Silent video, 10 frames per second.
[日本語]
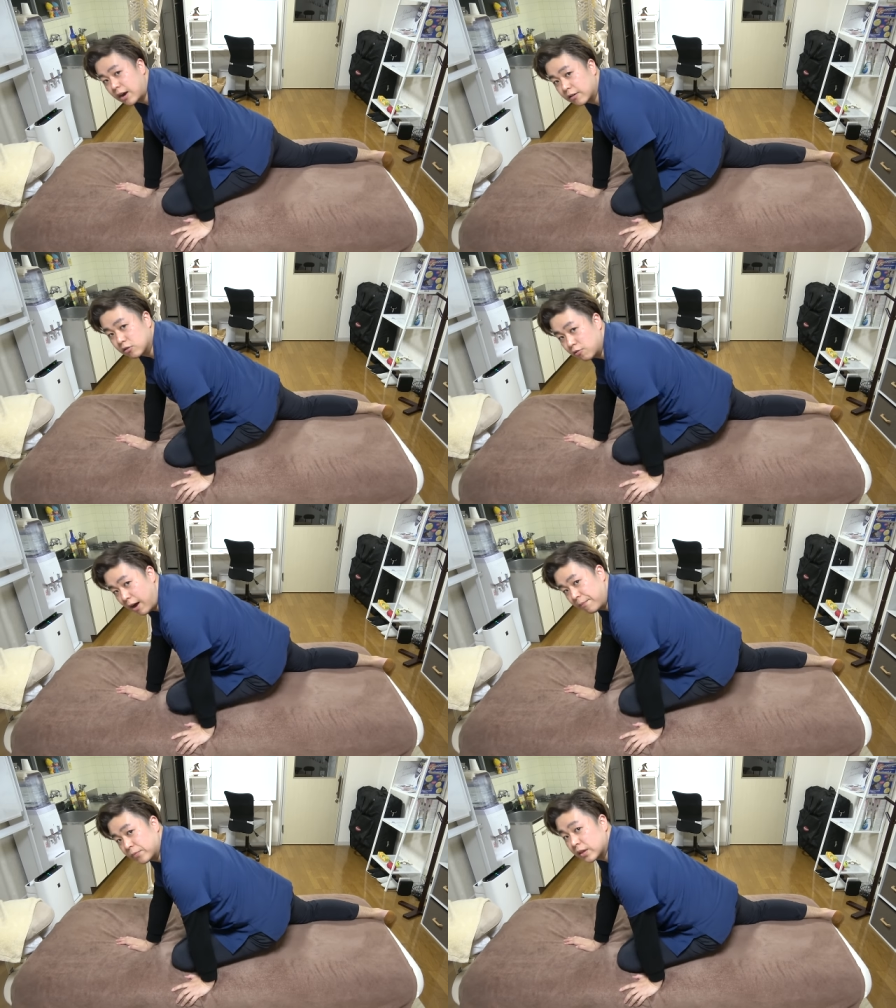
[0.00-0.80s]
角度
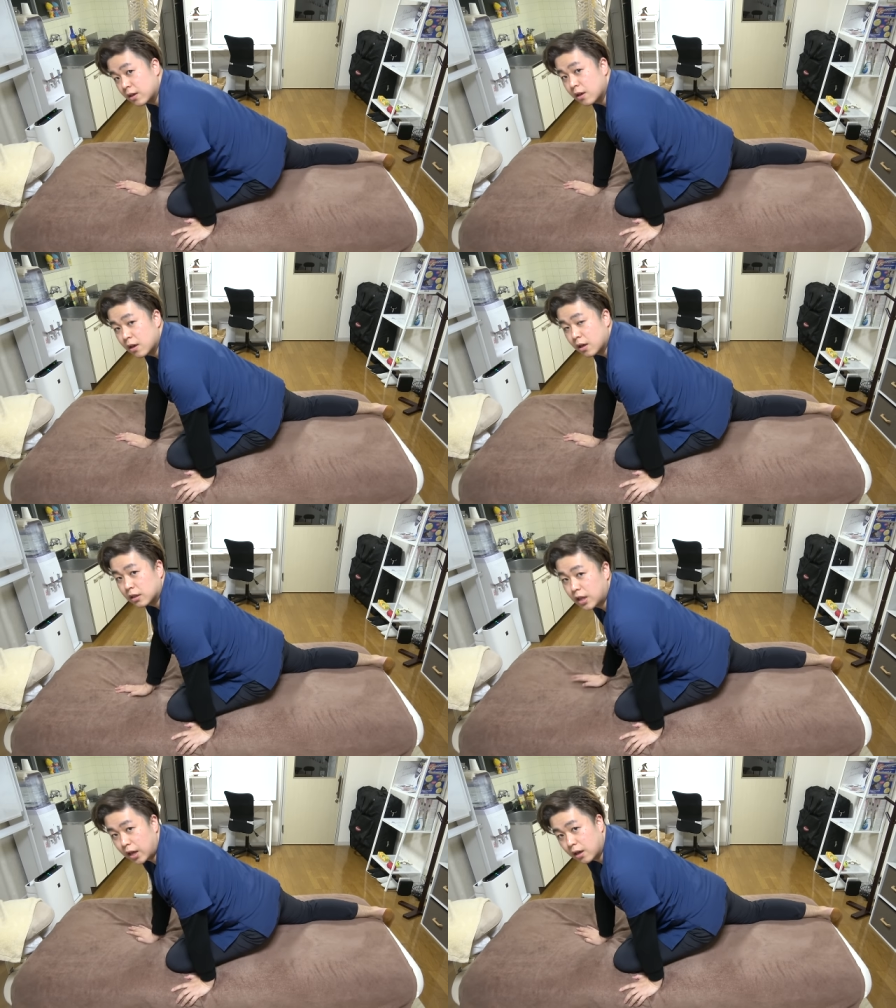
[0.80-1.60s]
は
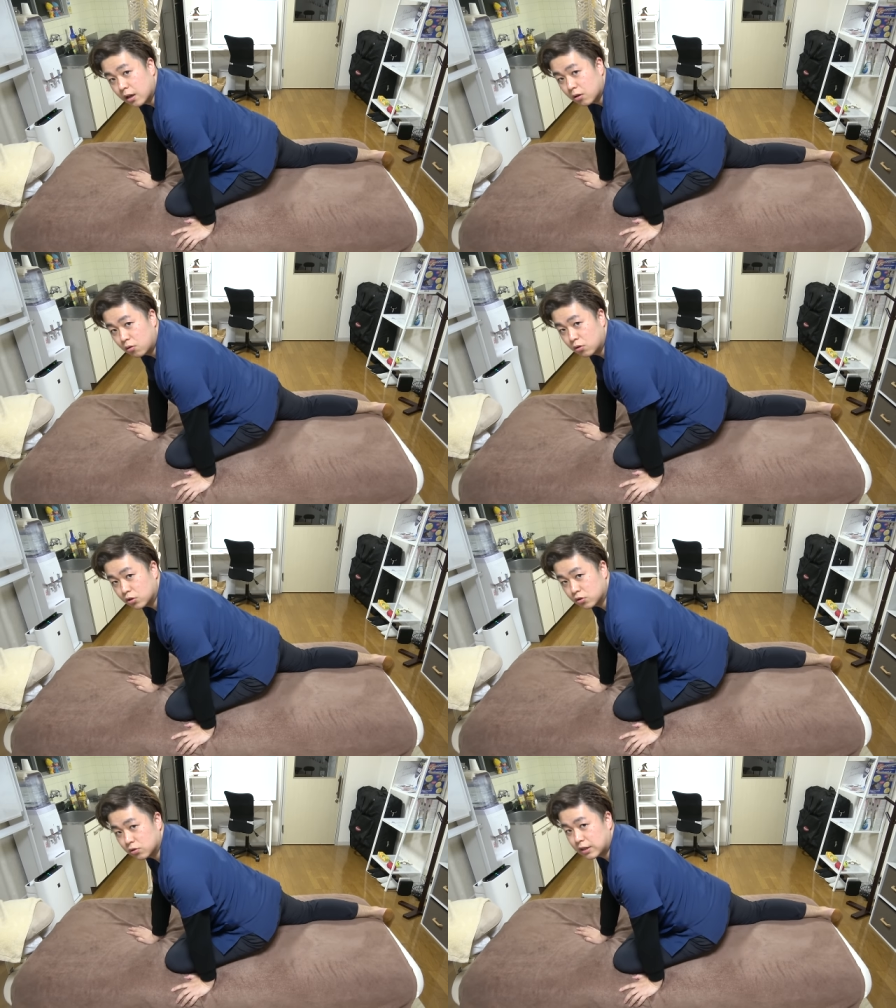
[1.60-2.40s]
でこ
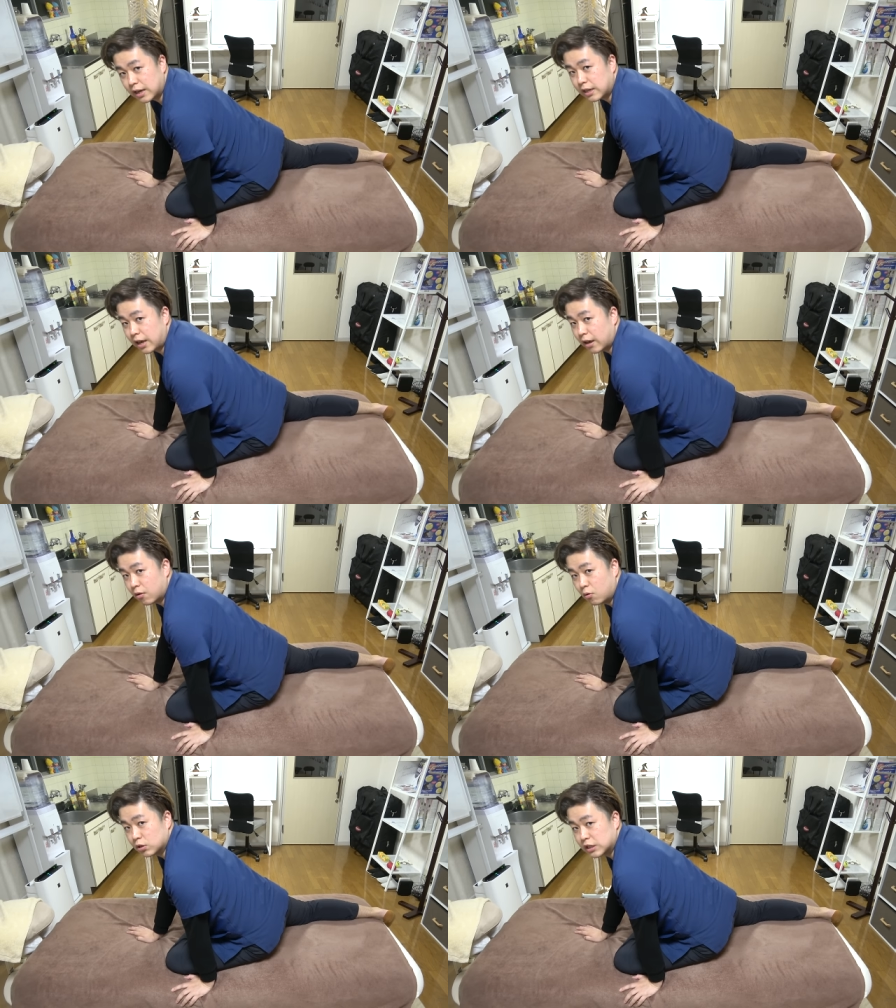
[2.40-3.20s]
の状態
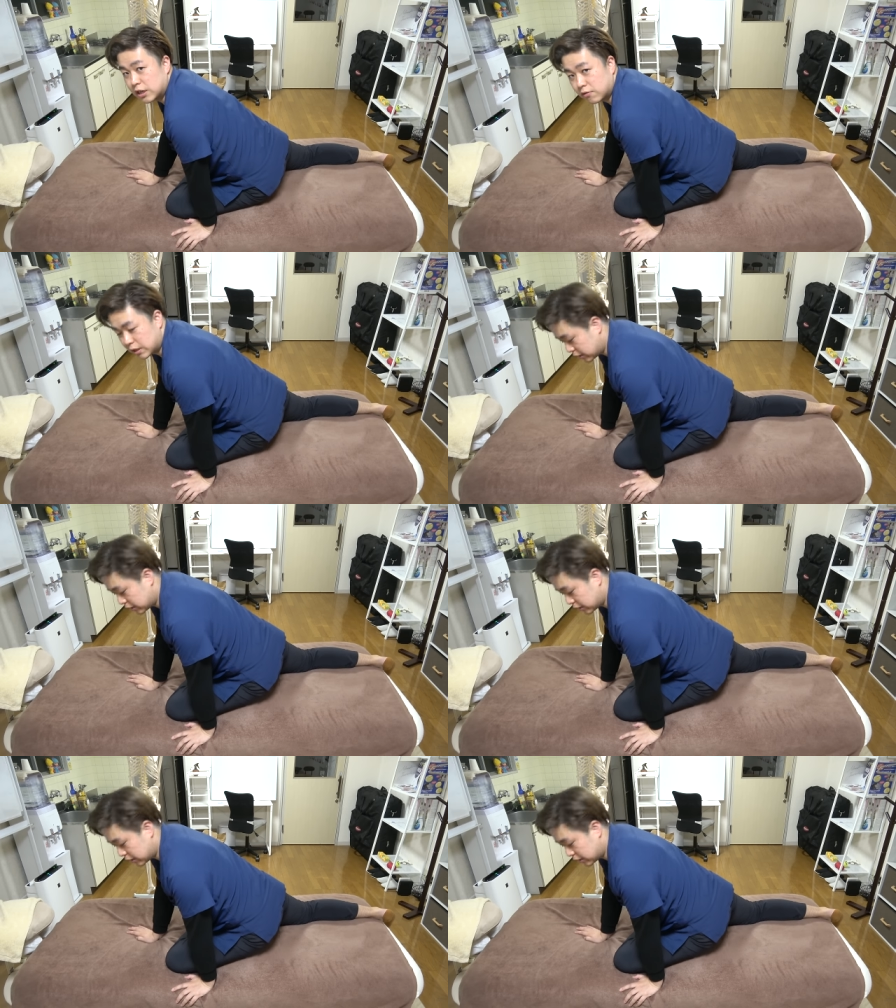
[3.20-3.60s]
でお尻をで